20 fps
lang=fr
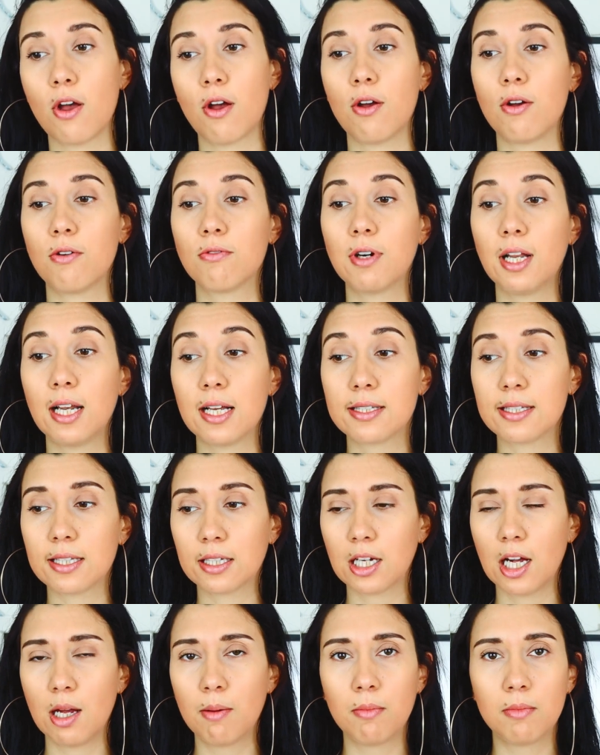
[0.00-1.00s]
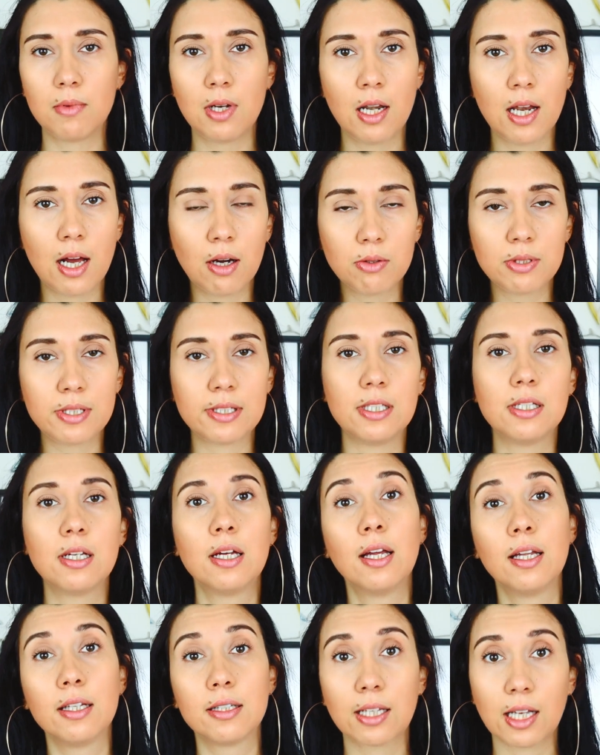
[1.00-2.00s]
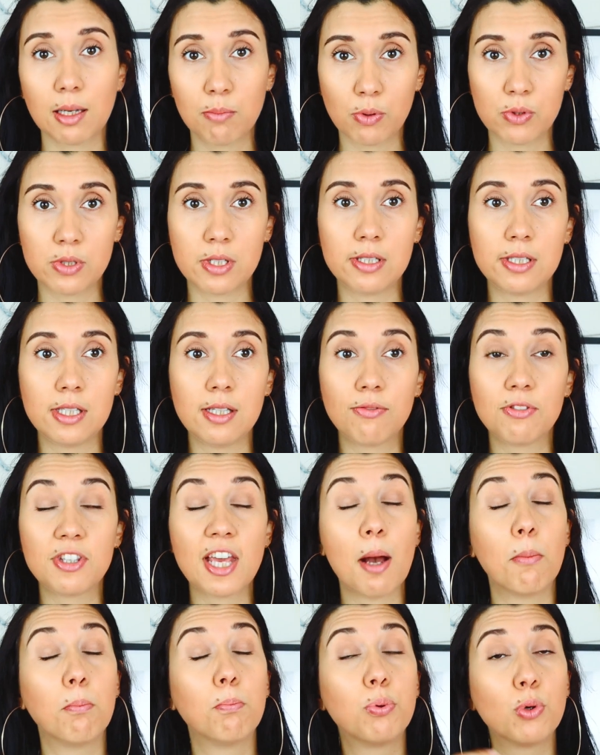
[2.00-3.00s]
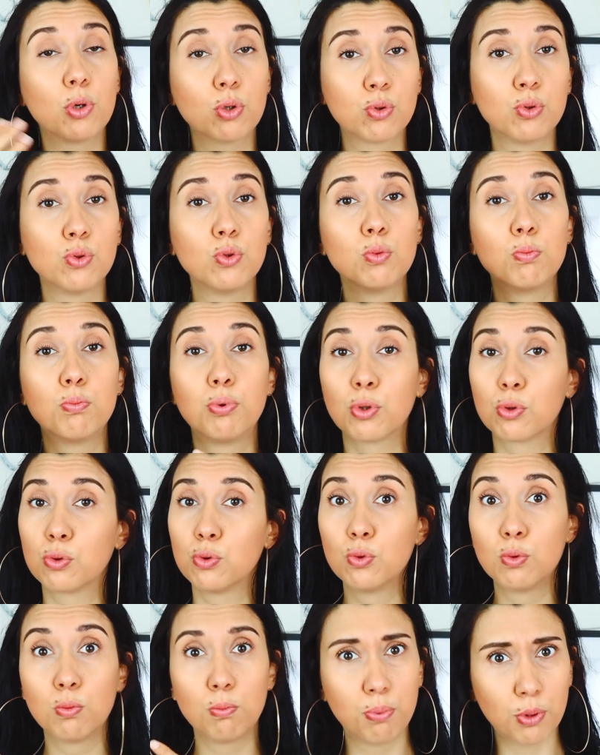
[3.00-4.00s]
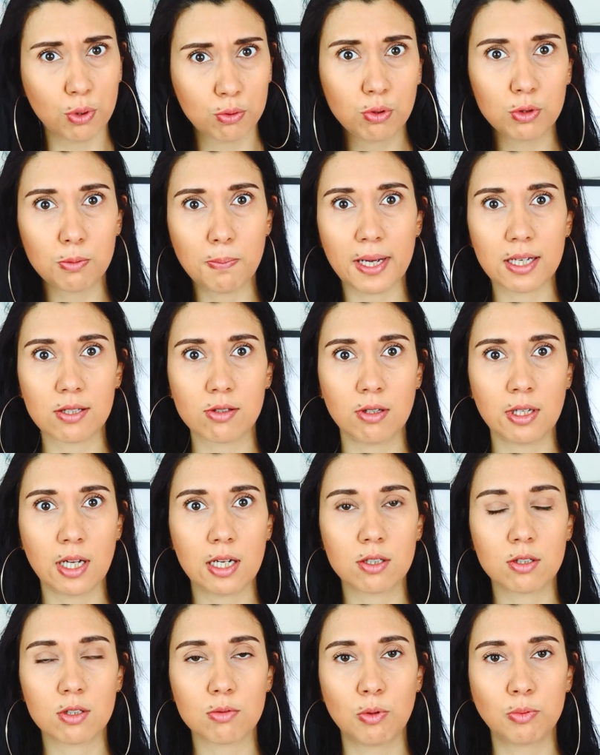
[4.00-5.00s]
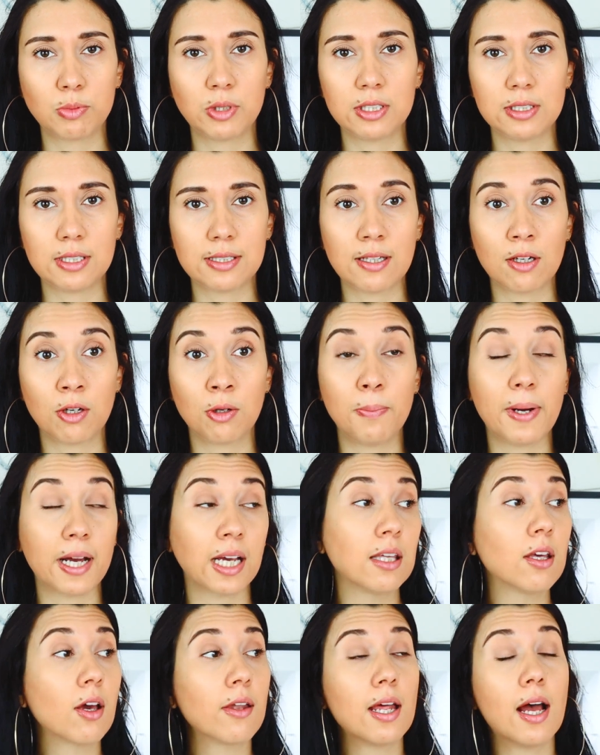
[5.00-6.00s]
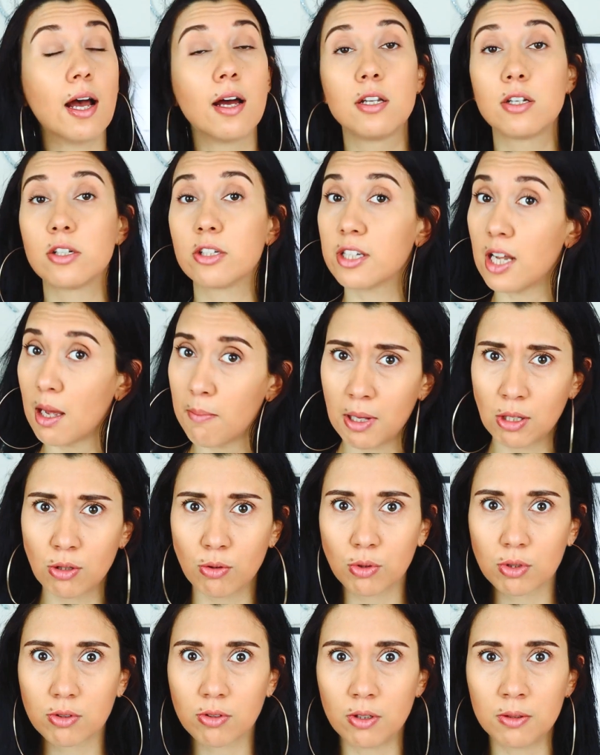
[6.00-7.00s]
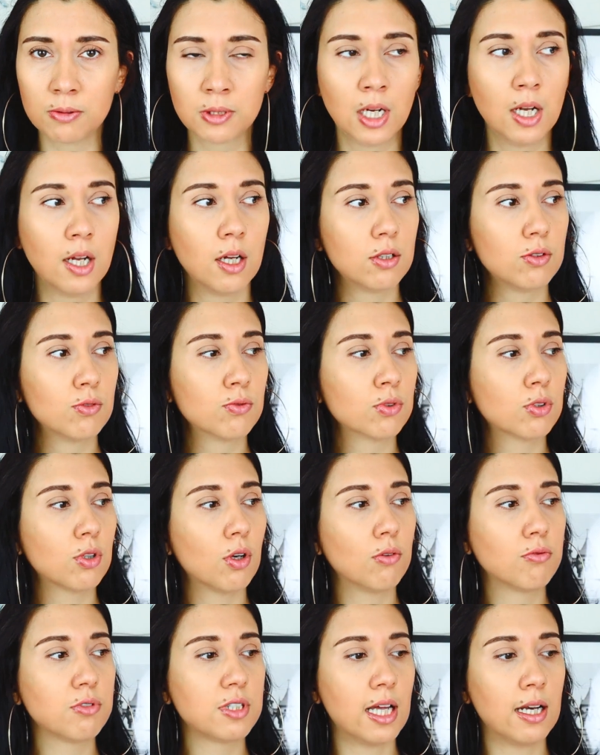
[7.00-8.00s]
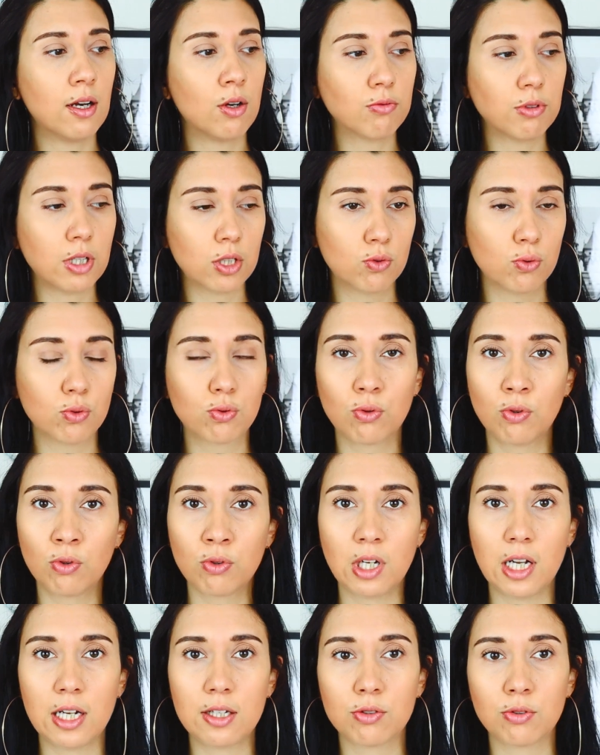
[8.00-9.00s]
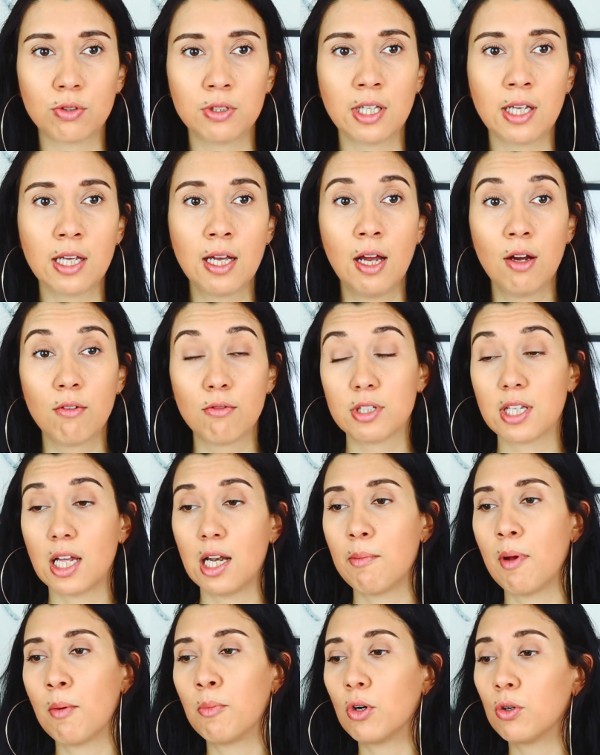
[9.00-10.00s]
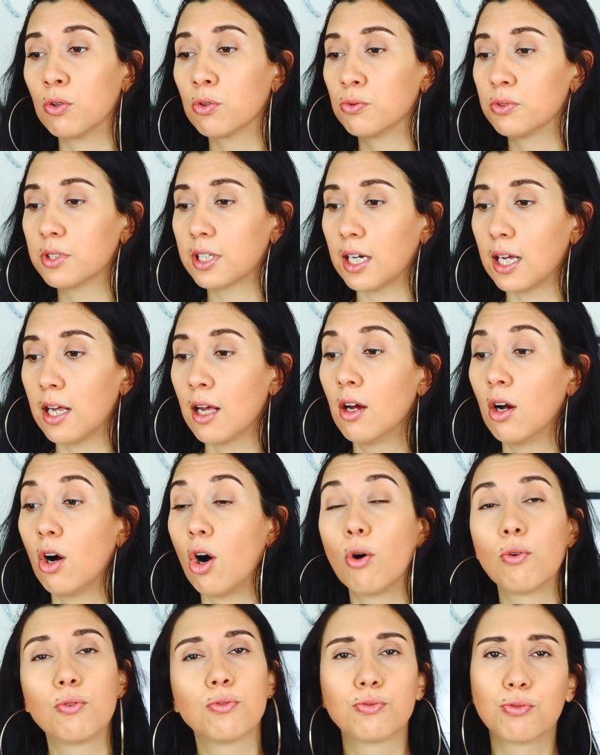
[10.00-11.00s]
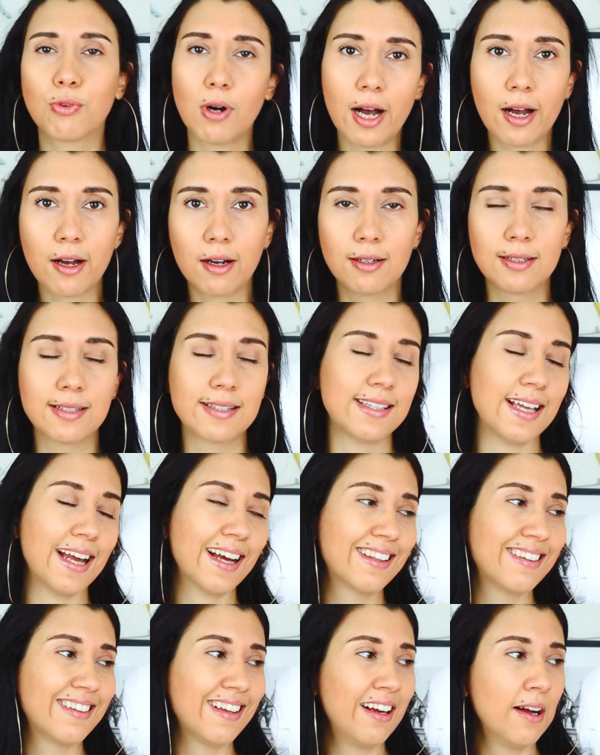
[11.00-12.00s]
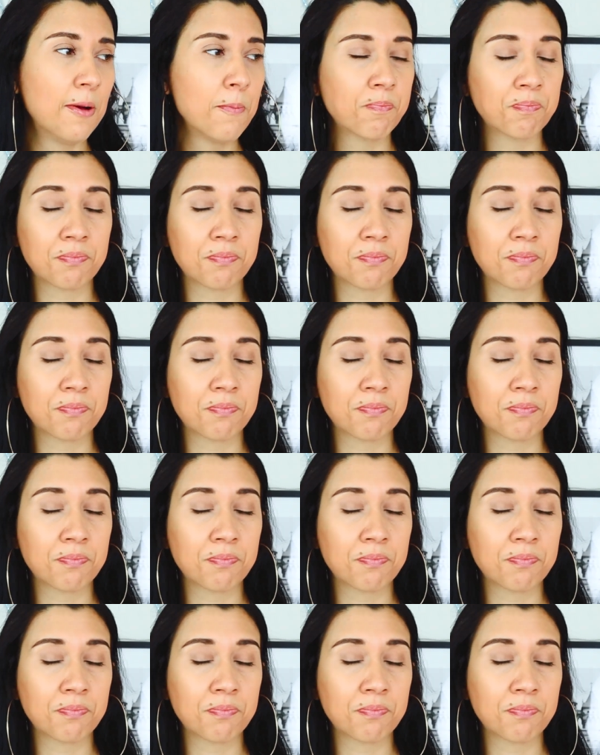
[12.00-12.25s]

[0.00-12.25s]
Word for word: euh, voilà, c'est quand même là aussi très positif. Il y a beaucoup, beaucoup, beaucoup de personnages en ce moment à Disneyland Paris, il n'y en a jamais eu autant, donc euh, vous allez en voir tout au long de la journée, vous allez même en rencontrer, en voir certains